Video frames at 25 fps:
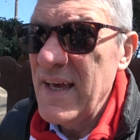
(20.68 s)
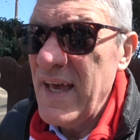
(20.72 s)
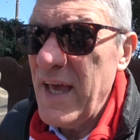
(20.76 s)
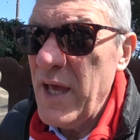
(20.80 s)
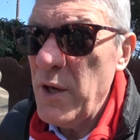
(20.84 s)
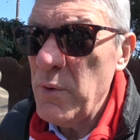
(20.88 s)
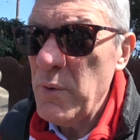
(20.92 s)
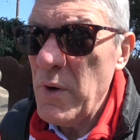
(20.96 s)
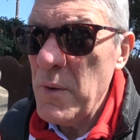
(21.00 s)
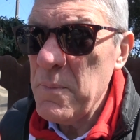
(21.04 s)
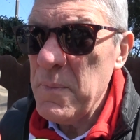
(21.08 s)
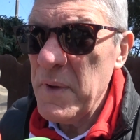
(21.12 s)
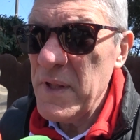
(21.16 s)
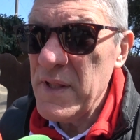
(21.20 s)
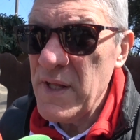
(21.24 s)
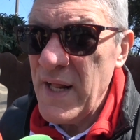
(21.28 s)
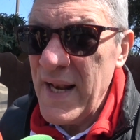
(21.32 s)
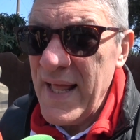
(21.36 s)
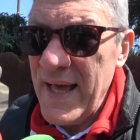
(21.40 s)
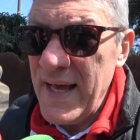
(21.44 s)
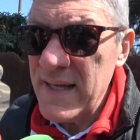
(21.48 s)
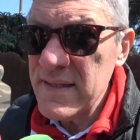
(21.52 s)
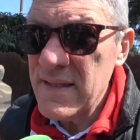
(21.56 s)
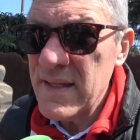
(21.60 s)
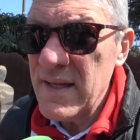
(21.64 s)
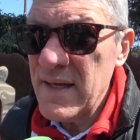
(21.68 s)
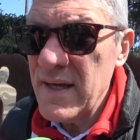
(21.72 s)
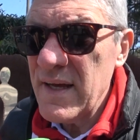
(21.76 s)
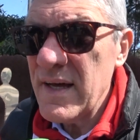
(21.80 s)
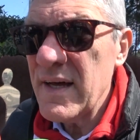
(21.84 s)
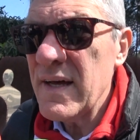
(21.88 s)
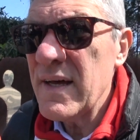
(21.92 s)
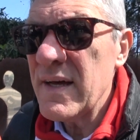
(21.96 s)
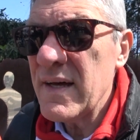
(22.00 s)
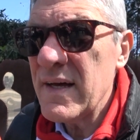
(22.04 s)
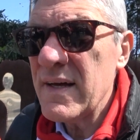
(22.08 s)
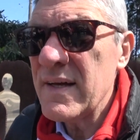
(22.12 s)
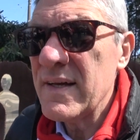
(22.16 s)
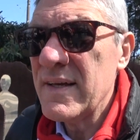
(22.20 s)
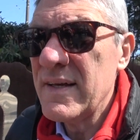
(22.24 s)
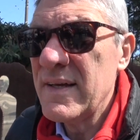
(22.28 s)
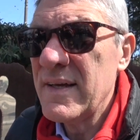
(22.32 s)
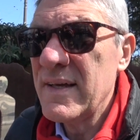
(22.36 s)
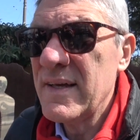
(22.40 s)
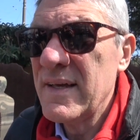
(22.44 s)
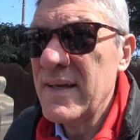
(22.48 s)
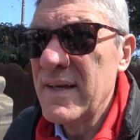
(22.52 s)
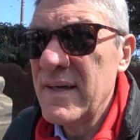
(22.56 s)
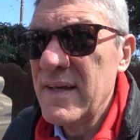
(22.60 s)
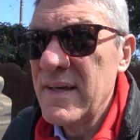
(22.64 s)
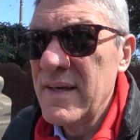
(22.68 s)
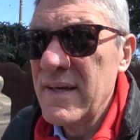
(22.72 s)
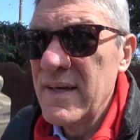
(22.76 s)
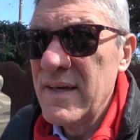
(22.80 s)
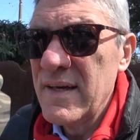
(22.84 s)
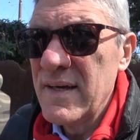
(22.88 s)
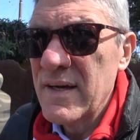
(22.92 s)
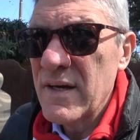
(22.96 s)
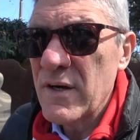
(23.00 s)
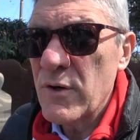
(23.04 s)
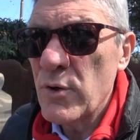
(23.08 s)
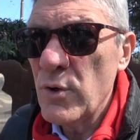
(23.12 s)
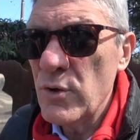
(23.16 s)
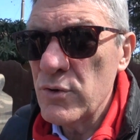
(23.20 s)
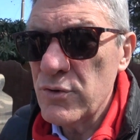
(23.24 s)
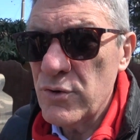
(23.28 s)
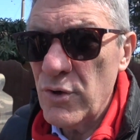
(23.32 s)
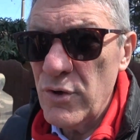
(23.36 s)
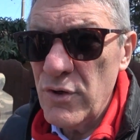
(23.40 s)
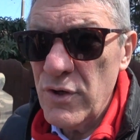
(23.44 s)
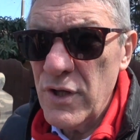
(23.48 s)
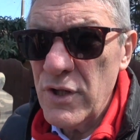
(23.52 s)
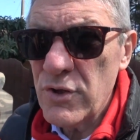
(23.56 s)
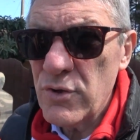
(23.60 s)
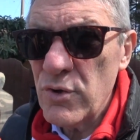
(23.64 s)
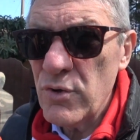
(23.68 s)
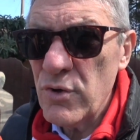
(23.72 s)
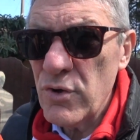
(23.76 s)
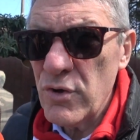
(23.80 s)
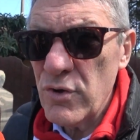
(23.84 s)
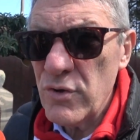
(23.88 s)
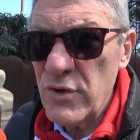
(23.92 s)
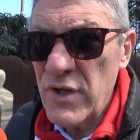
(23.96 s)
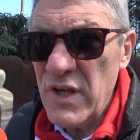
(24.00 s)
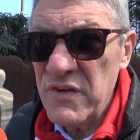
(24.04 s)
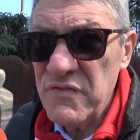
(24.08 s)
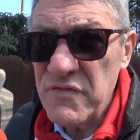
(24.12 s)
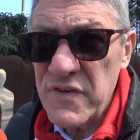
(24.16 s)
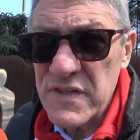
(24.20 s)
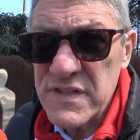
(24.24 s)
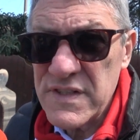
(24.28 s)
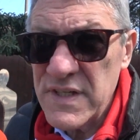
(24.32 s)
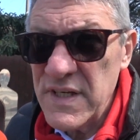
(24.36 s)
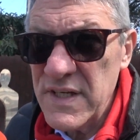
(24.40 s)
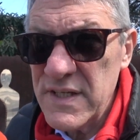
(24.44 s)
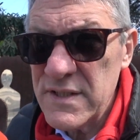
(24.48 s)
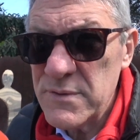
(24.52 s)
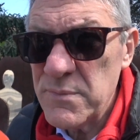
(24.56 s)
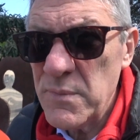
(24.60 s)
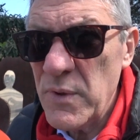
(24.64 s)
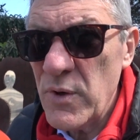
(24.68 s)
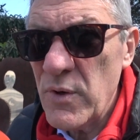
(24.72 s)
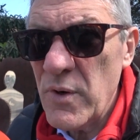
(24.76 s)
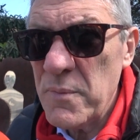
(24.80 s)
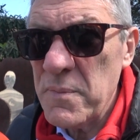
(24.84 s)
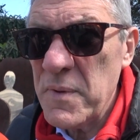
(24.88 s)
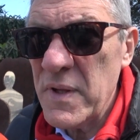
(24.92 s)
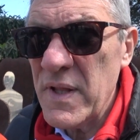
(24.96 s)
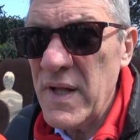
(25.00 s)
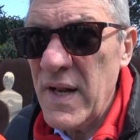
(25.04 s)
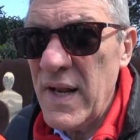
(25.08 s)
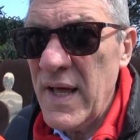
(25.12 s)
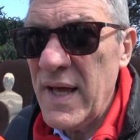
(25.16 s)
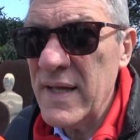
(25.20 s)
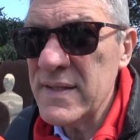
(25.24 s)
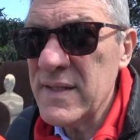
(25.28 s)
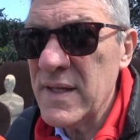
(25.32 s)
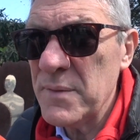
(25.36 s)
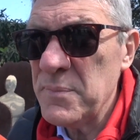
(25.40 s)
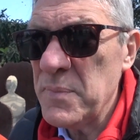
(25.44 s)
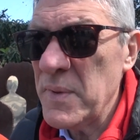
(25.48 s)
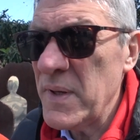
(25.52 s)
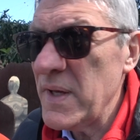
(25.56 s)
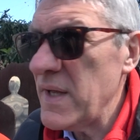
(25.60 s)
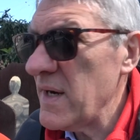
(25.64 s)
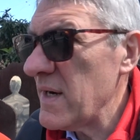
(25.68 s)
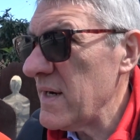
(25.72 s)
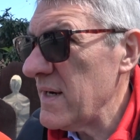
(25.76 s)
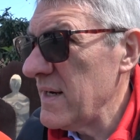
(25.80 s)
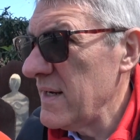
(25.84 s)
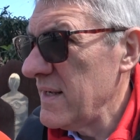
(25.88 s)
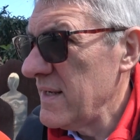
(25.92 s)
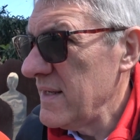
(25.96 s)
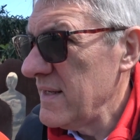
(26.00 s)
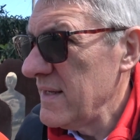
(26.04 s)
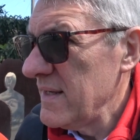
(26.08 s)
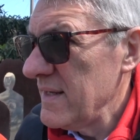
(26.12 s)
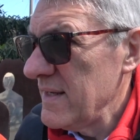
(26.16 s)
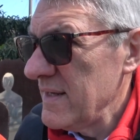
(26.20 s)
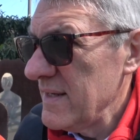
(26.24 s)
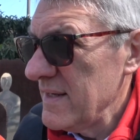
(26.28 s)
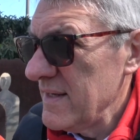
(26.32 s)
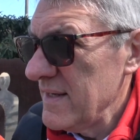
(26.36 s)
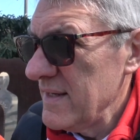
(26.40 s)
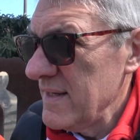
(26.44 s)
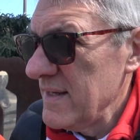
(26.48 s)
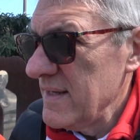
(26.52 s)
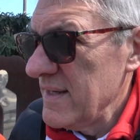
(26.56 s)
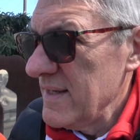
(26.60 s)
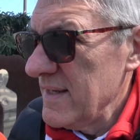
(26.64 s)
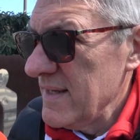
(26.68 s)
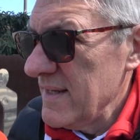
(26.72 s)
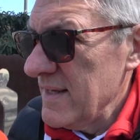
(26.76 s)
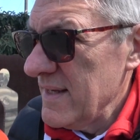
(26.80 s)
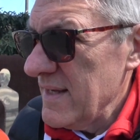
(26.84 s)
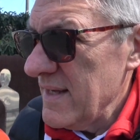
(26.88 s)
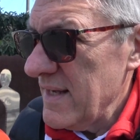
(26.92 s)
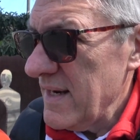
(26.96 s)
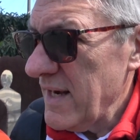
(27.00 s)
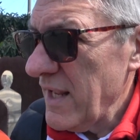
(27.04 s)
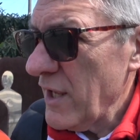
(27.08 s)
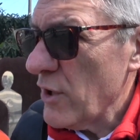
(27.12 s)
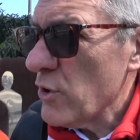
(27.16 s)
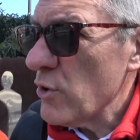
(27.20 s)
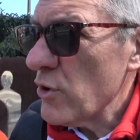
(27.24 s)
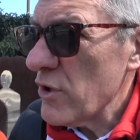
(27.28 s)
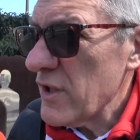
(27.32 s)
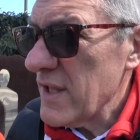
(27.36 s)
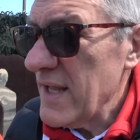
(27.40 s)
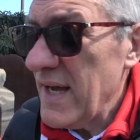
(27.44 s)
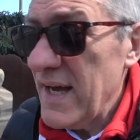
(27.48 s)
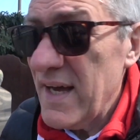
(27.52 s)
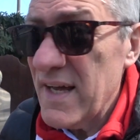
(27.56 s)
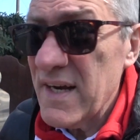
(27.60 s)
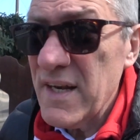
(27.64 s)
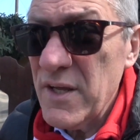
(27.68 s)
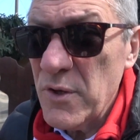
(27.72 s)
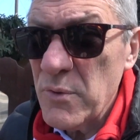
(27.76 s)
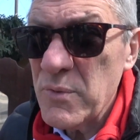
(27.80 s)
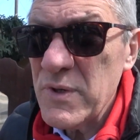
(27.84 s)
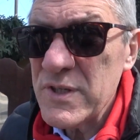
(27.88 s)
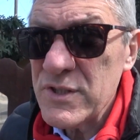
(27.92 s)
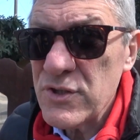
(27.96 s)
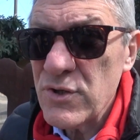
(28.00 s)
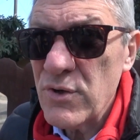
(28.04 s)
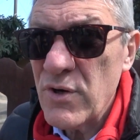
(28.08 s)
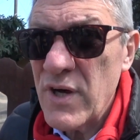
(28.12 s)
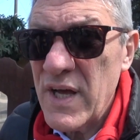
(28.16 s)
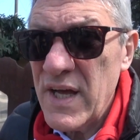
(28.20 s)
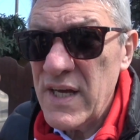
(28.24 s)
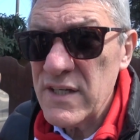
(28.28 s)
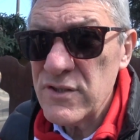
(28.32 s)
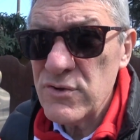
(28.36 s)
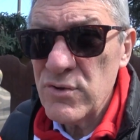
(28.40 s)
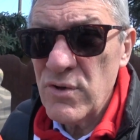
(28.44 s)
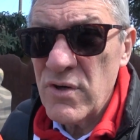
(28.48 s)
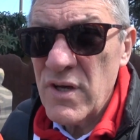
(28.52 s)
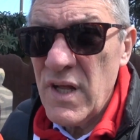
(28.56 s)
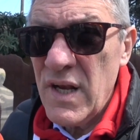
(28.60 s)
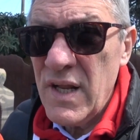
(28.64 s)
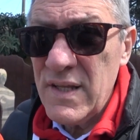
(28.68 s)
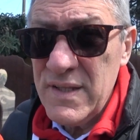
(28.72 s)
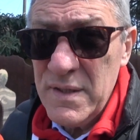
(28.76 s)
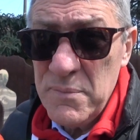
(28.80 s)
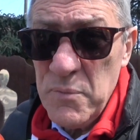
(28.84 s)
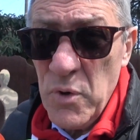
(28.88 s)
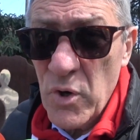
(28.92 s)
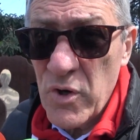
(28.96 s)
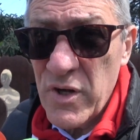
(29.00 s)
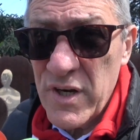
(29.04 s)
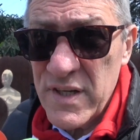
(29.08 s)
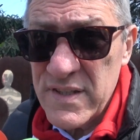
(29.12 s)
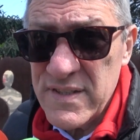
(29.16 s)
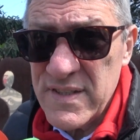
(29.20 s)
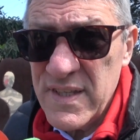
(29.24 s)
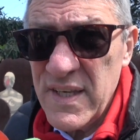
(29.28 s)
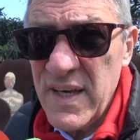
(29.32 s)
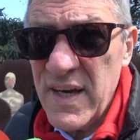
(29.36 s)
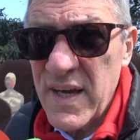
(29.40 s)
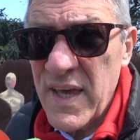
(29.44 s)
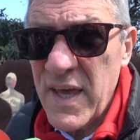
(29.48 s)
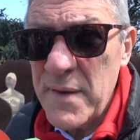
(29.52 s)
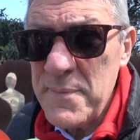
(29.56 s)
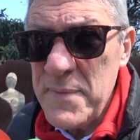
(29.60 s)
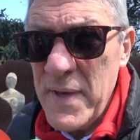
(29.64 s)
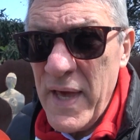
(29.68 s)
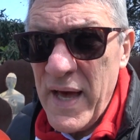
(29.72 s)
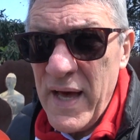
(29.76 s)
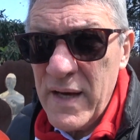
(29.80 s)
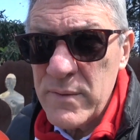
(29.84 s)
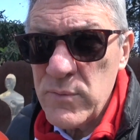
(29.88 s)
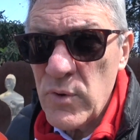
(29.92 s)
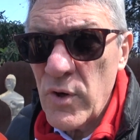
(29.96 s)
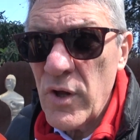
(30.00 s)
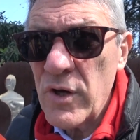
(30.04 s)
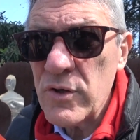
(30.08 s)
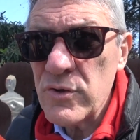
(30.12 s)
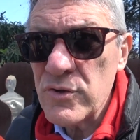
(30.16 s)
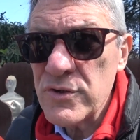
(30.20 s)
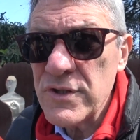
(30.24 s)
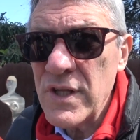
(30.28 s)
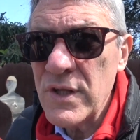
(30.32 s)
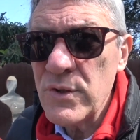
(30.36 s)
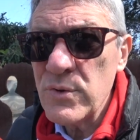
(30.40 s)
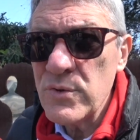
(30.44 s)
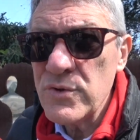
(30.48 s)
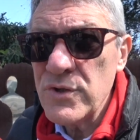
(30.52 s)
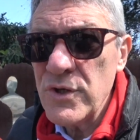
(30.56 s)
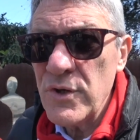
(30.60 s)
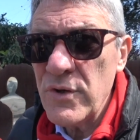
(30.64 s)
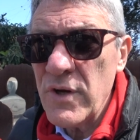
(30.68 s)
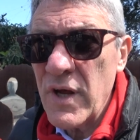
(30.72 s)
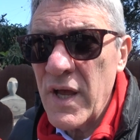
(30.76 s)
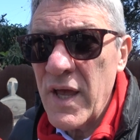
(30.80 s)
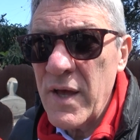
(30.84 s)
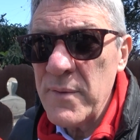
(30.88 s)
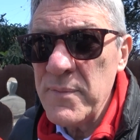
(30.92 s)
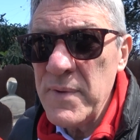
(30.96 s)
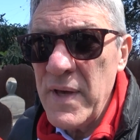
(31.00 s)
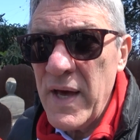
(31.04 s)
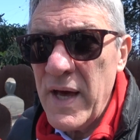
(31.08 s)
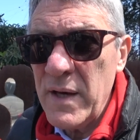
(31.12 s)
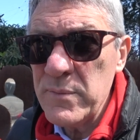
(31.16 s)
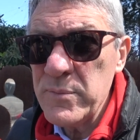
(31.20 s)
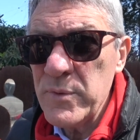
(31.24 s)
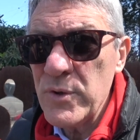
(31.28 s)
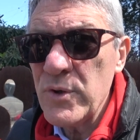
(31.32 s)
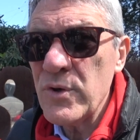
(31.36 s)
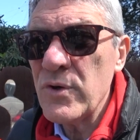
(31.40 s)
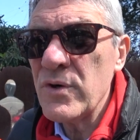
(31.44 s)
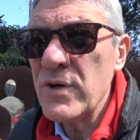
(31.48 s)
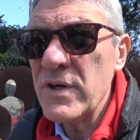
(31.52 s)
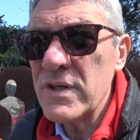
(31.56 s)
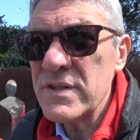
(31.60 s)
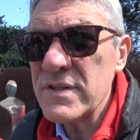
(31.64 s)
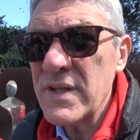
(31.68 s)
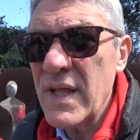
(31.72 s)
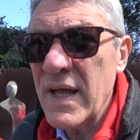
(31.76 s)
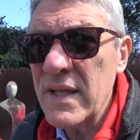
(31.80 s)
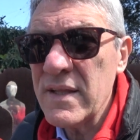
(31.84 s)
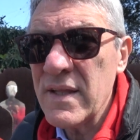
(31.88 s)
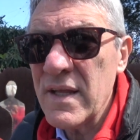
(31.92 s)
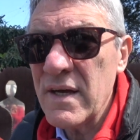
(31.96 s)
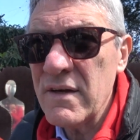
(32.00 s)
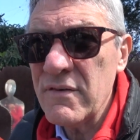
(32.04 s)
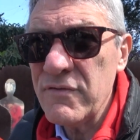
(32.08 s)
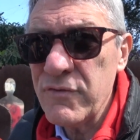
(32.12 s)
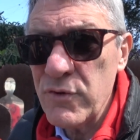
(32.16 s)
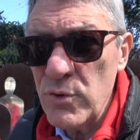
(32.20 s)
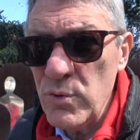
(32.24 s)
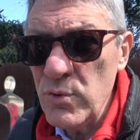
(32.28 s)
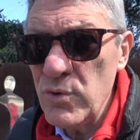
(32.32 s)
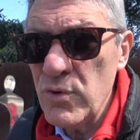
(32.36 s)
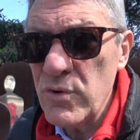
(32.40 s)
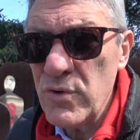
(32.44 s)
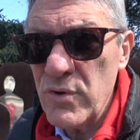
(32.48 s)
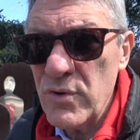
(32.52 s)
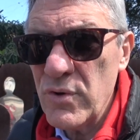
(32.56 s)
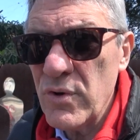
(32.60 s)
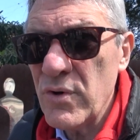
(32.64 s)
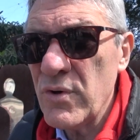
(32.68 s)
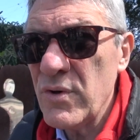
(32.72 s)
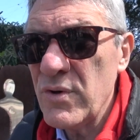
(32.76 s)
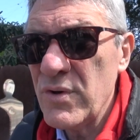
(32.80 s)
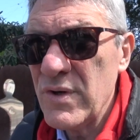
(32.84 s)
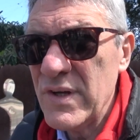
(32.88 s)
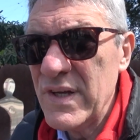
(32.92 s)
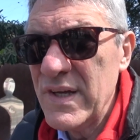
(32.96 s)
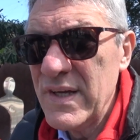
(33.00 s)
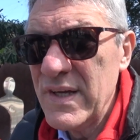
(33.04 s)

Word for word: eh. è una pedalata contro il ritorno dei fascismi, è una pedalata per ricordare in questo caso che la democrazia che abbiamo, la Costituzione che abbiamo è stata frutto